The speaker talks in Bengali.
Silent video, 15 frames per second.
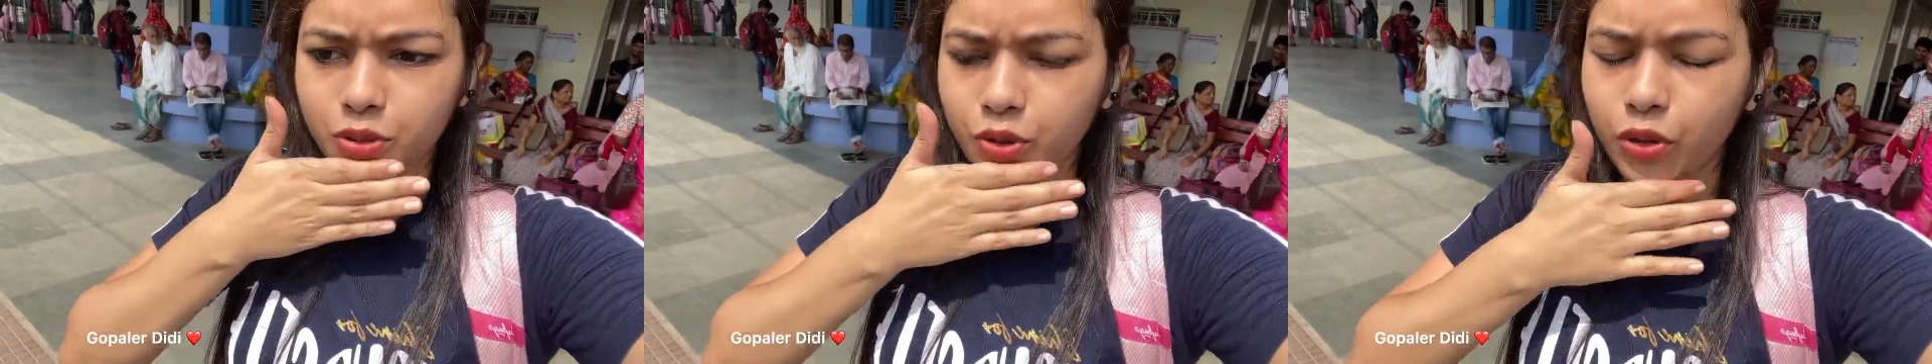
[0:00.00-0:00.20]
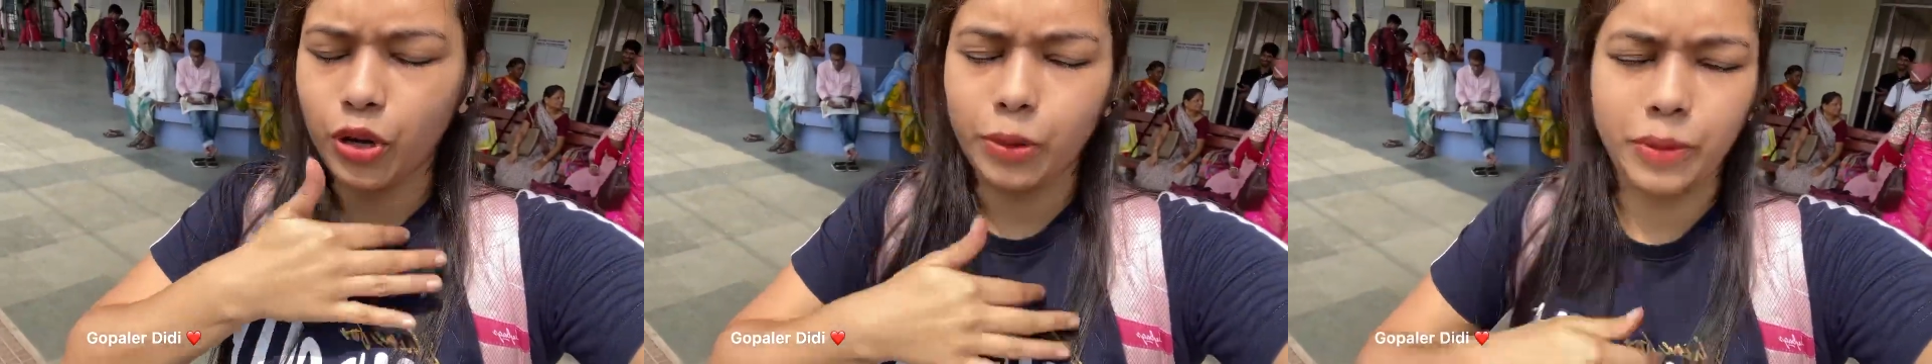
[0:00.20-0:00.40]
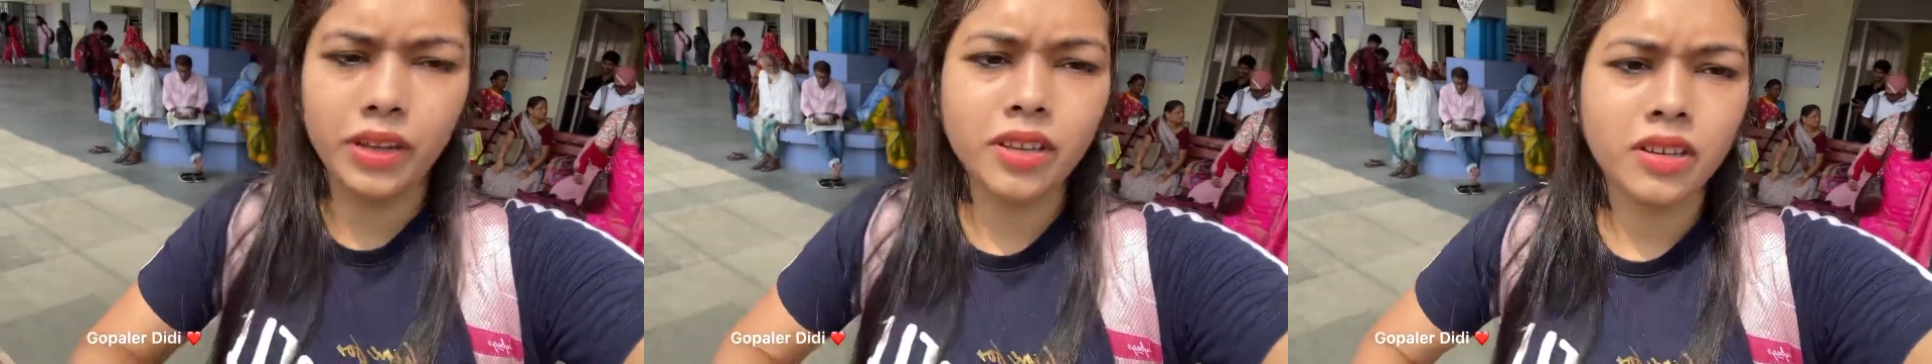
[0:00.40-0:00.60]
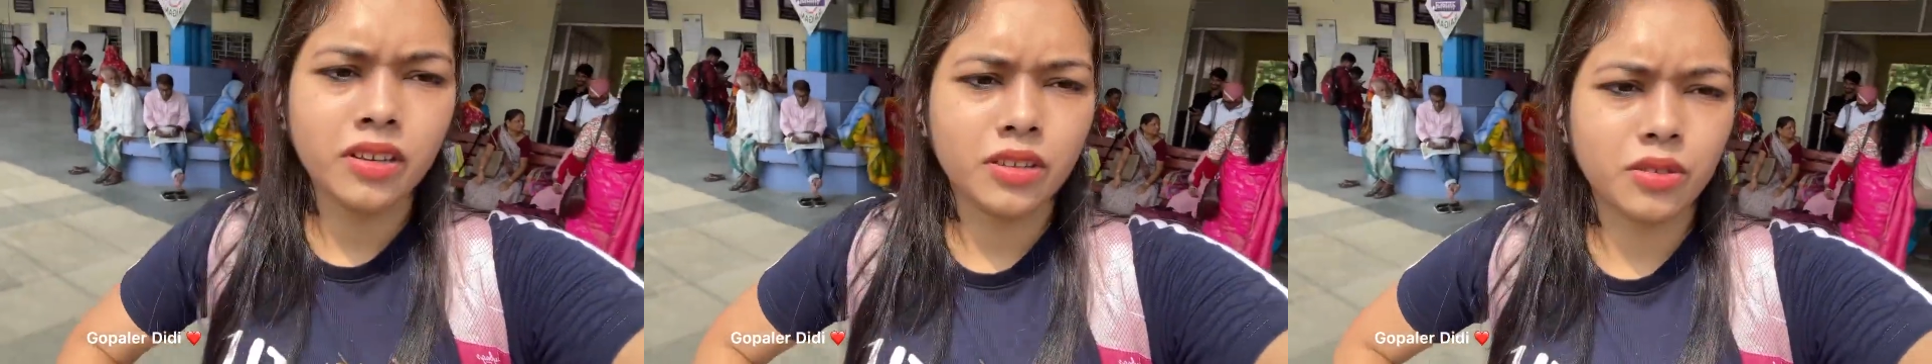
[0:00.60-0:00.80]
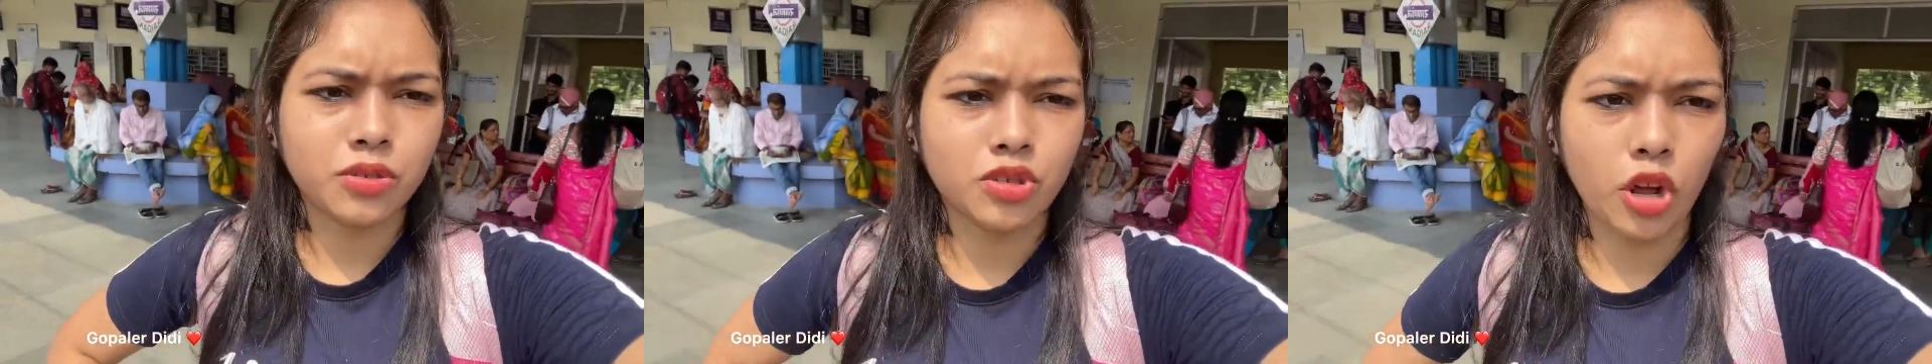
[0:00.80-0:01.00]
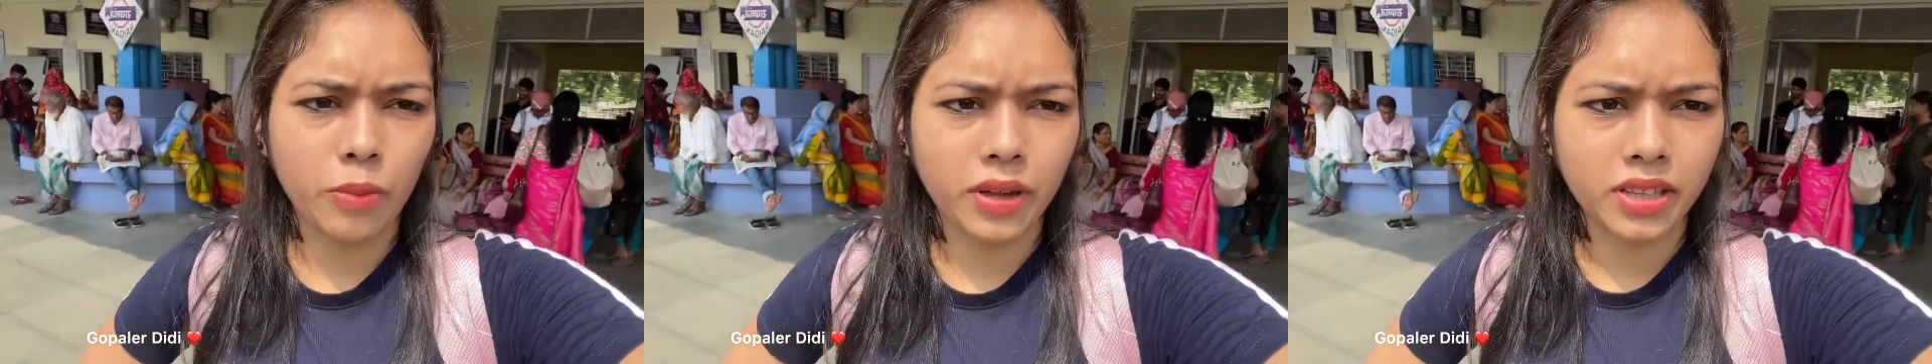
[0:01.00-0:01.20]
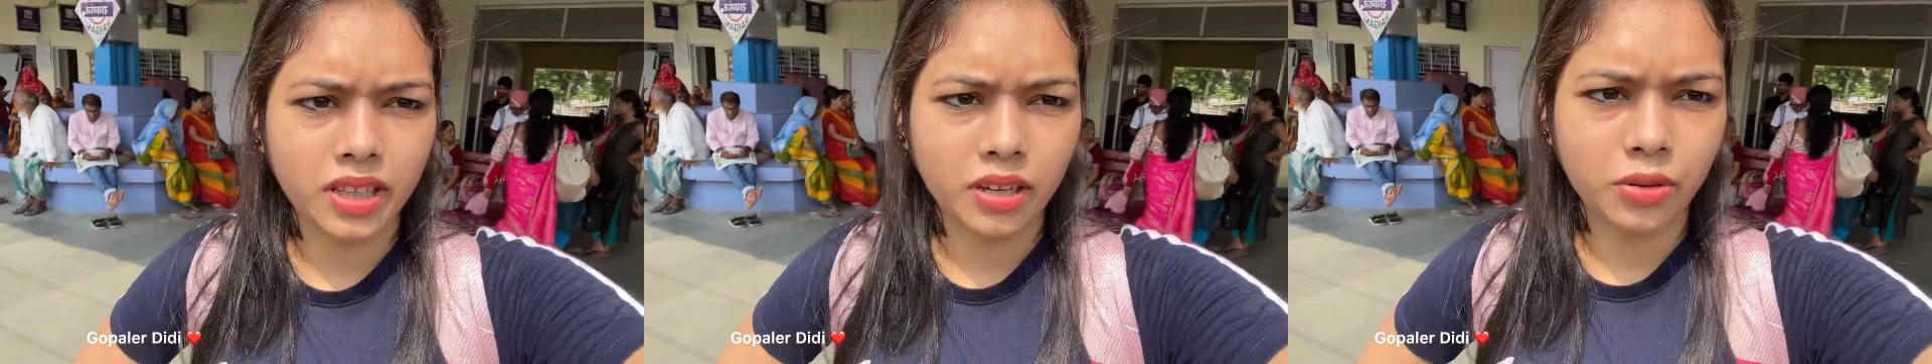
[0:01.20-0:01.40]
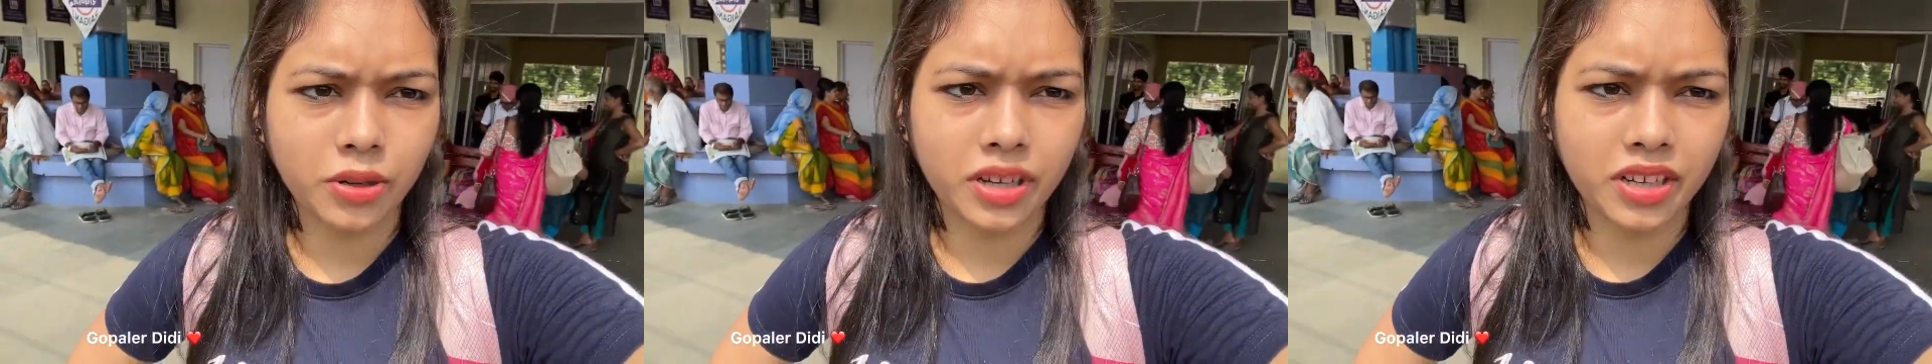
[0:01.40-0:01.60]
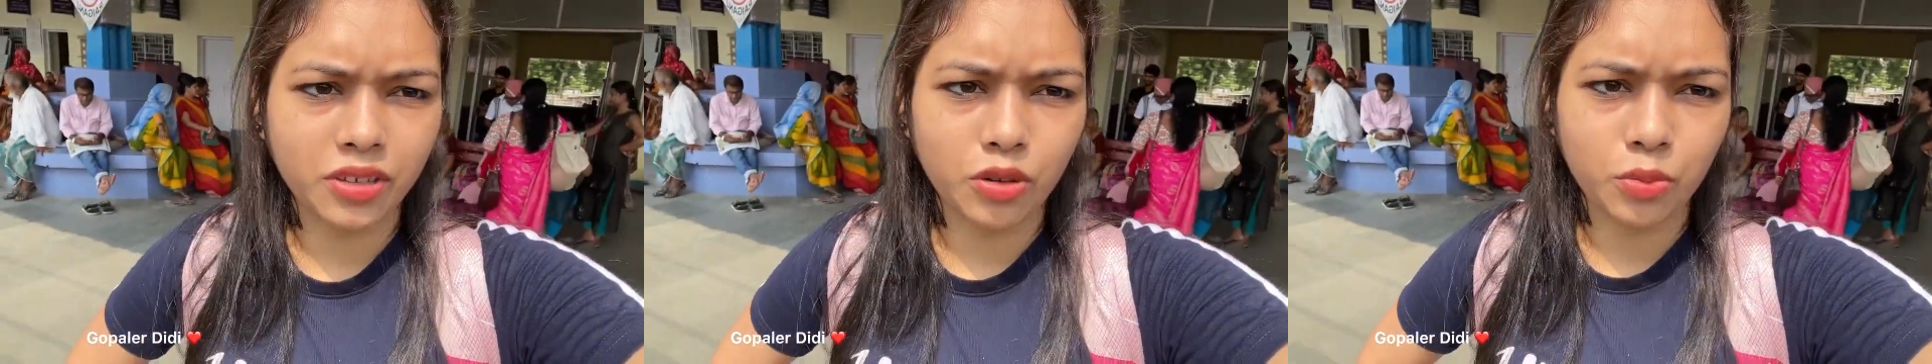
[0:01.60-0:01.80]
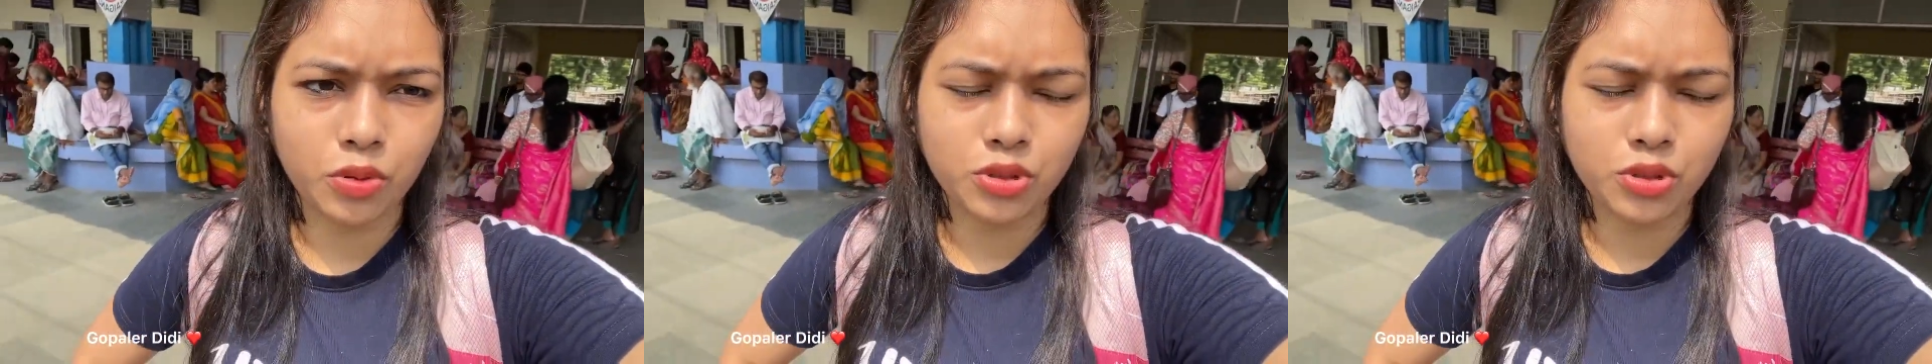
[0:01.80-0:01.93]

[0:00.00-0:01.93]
শুরু হবে তো সবাই দেখো এখানে গোপু